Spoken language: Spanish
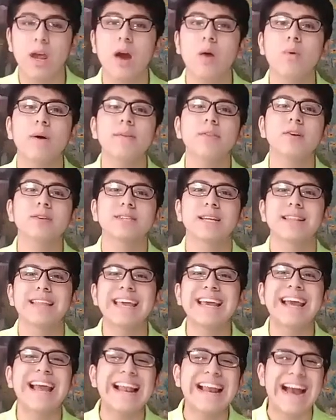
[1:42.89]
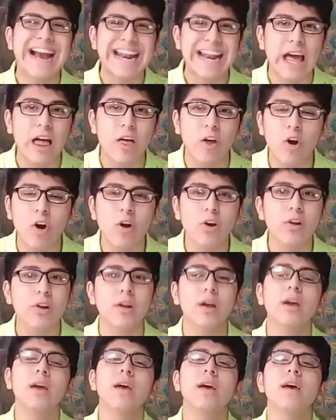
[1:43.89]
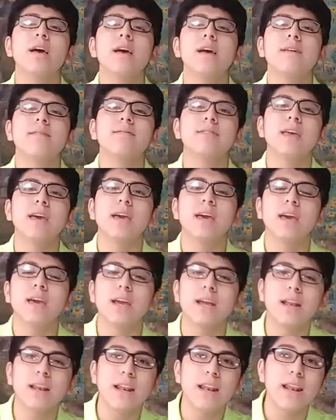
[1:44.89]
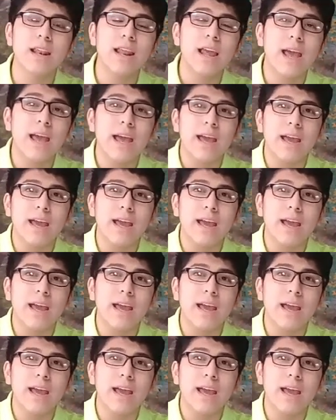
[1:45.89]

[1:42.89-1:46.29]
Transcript: ya cuando se tenga el ganador de